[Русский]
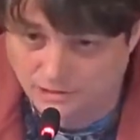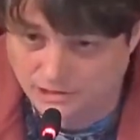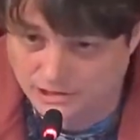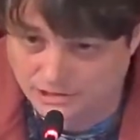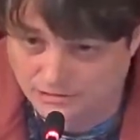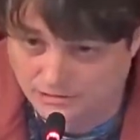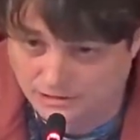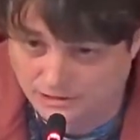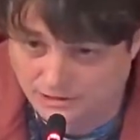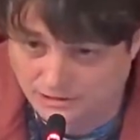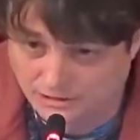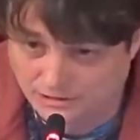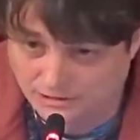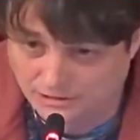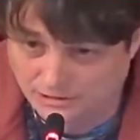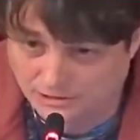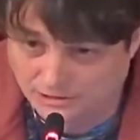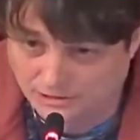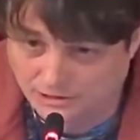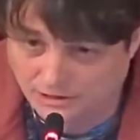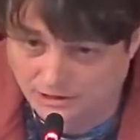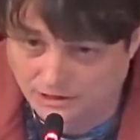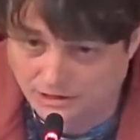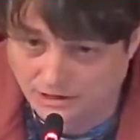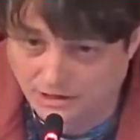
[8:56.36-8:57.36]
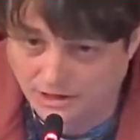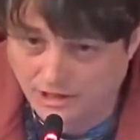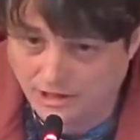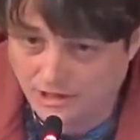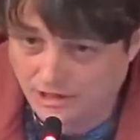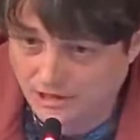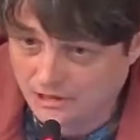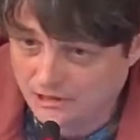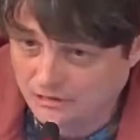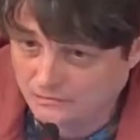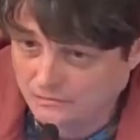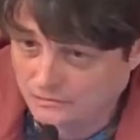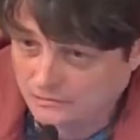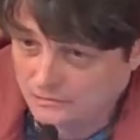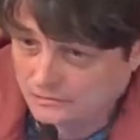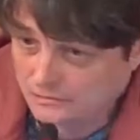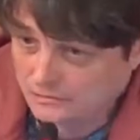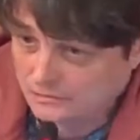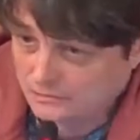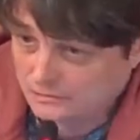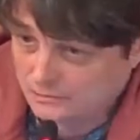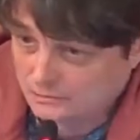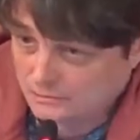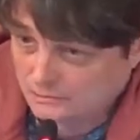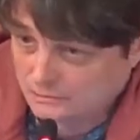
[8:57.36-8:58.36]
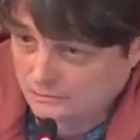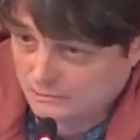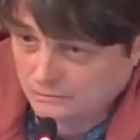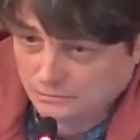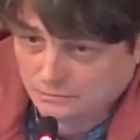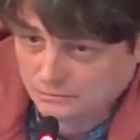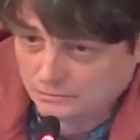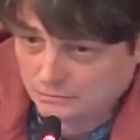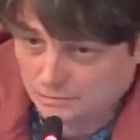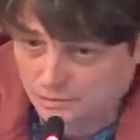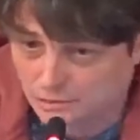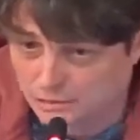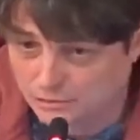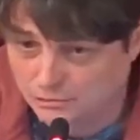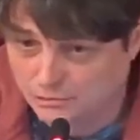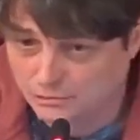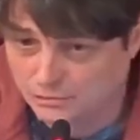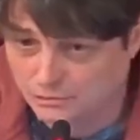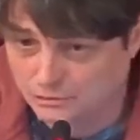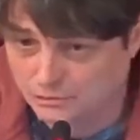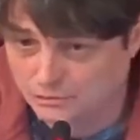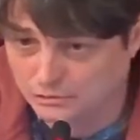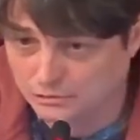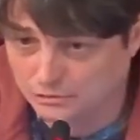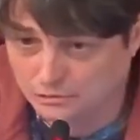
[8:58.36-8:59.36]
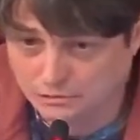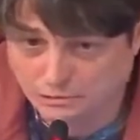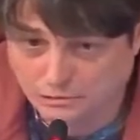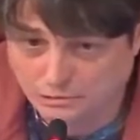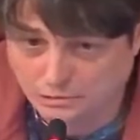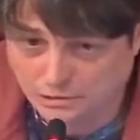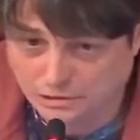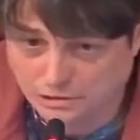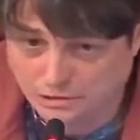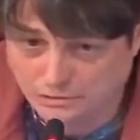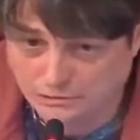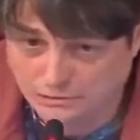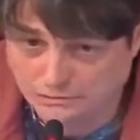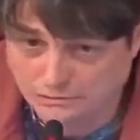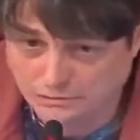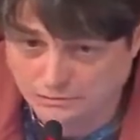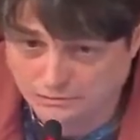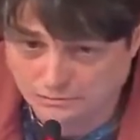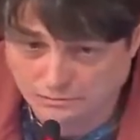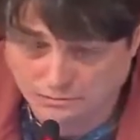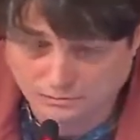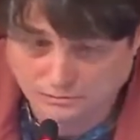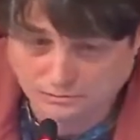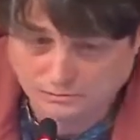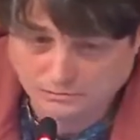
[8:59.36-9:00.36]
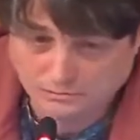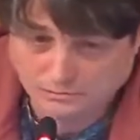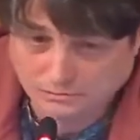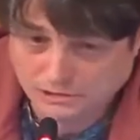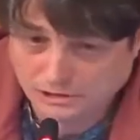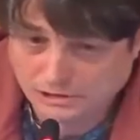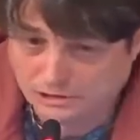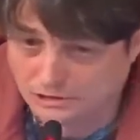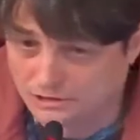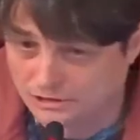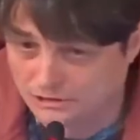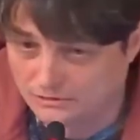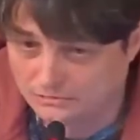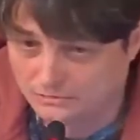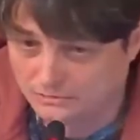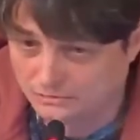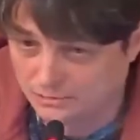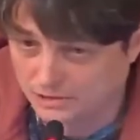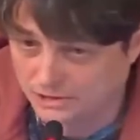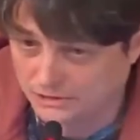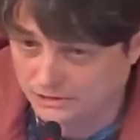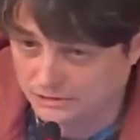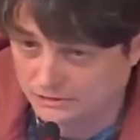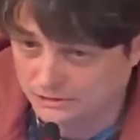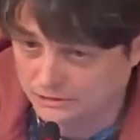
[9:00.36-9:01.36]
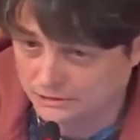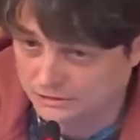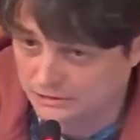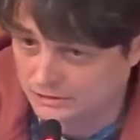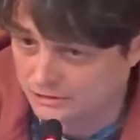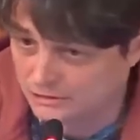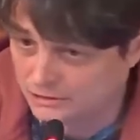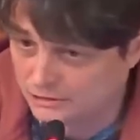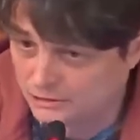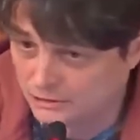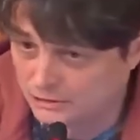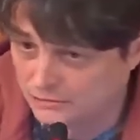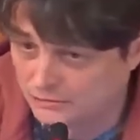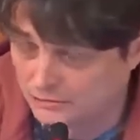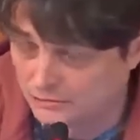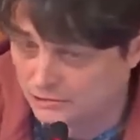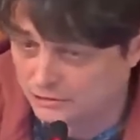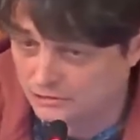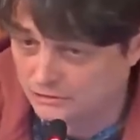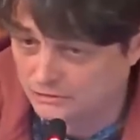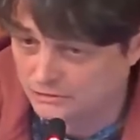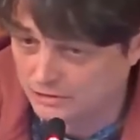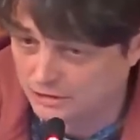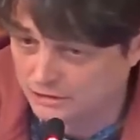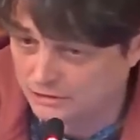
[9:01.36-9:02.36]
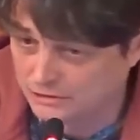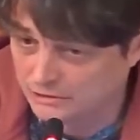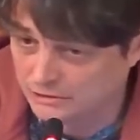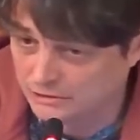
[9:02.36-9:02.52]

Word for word: образовательные цели. Вот, э, ну, все что угодно, но только не цель, позиция 34 в